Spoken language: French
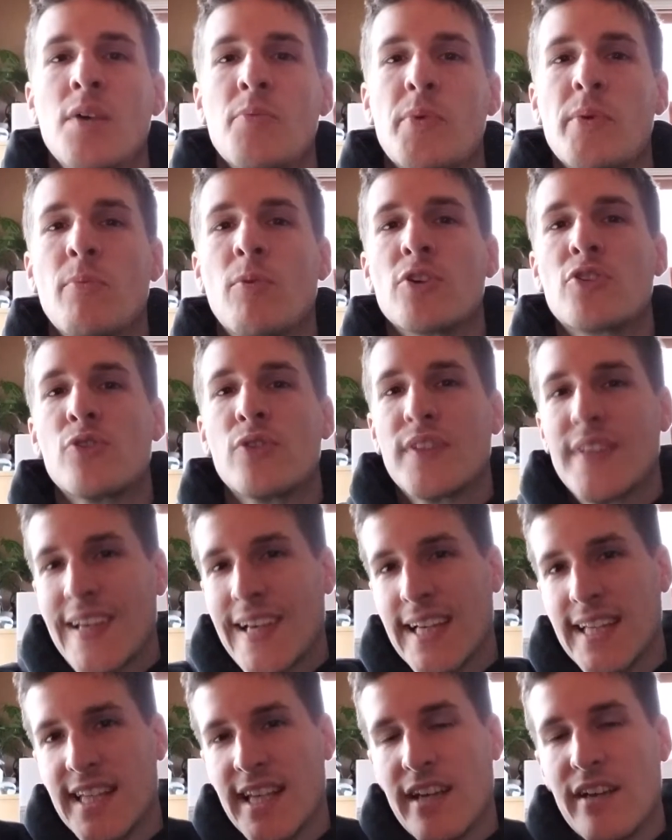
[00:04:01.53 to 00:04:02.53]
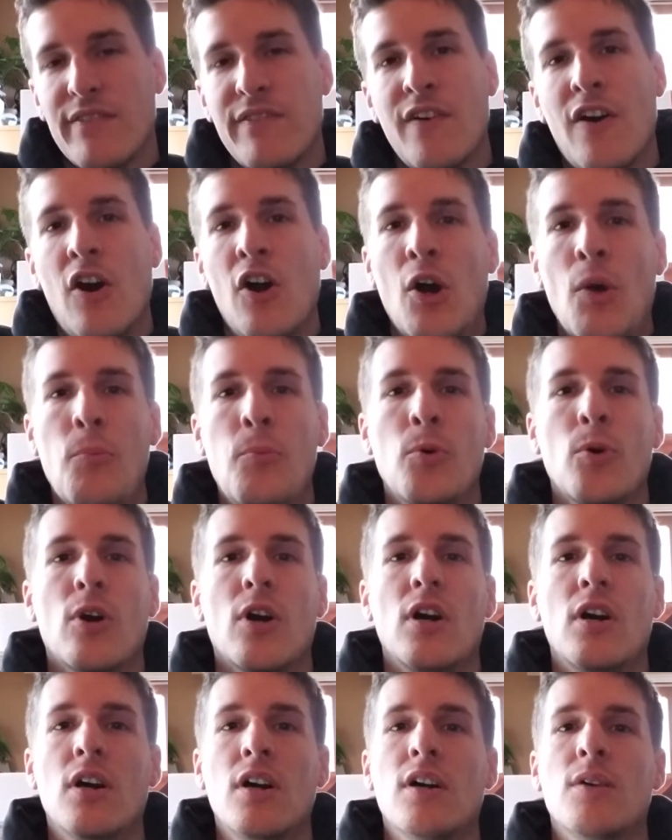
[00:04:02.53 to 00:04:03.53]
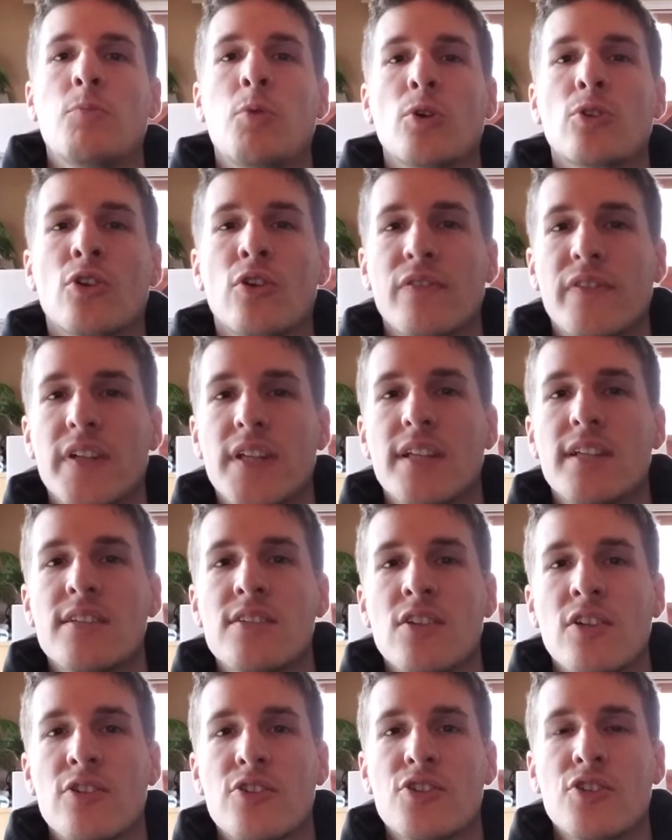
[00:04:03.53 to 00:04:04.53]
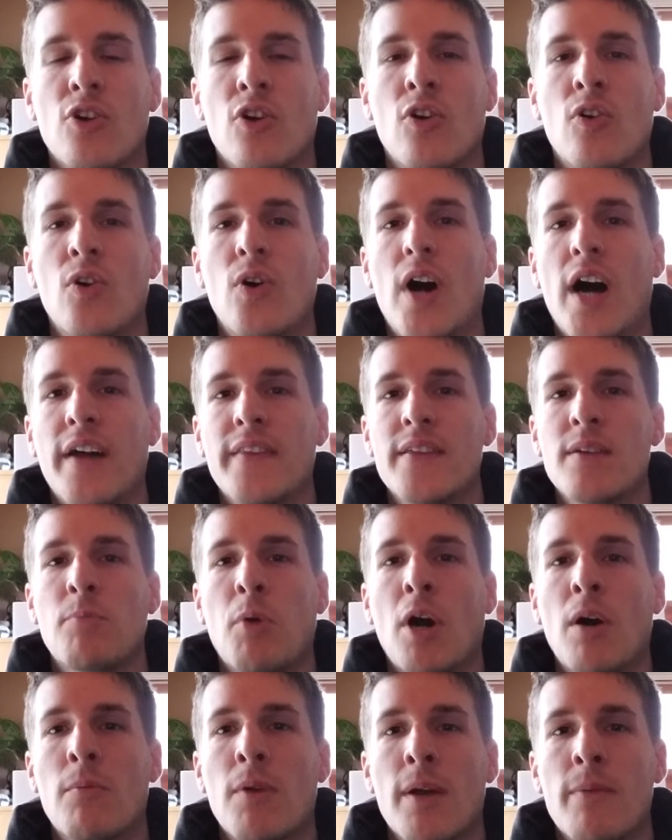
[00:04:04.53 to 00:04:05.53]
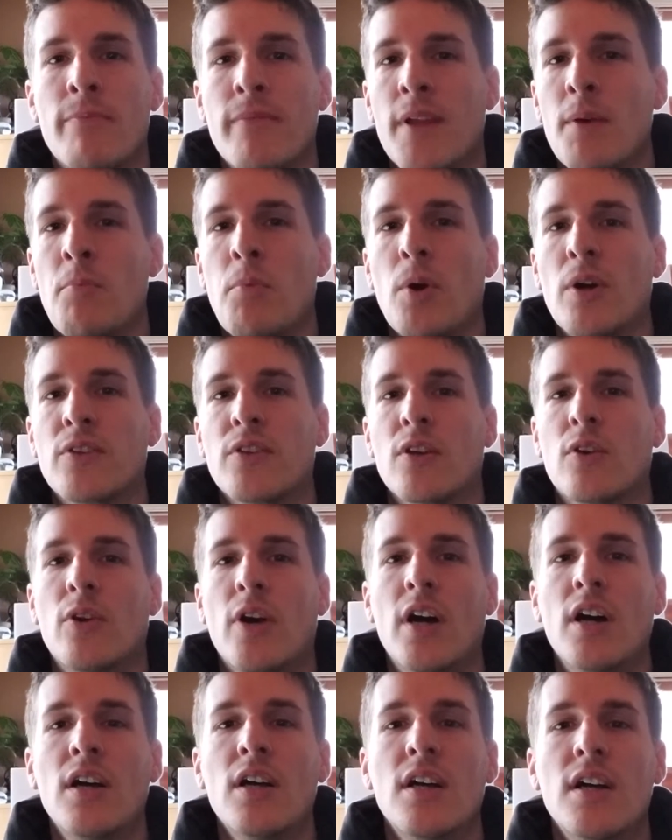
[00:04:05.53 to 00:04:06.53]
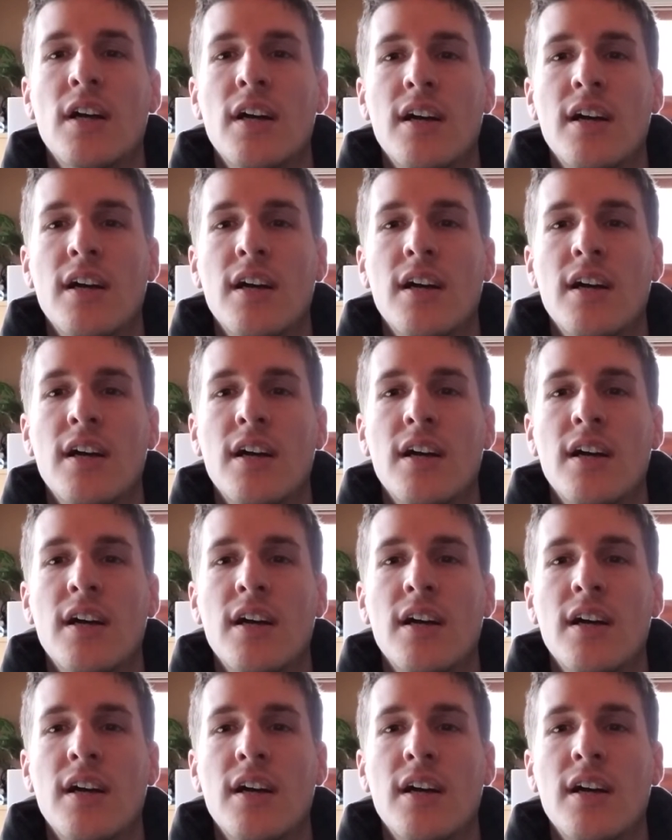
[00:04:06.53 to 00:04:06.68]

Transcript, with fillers: Puis moi, je suis très, très fort pour, euh, pour trouver des solutions à des problèmes, n'importe quoi.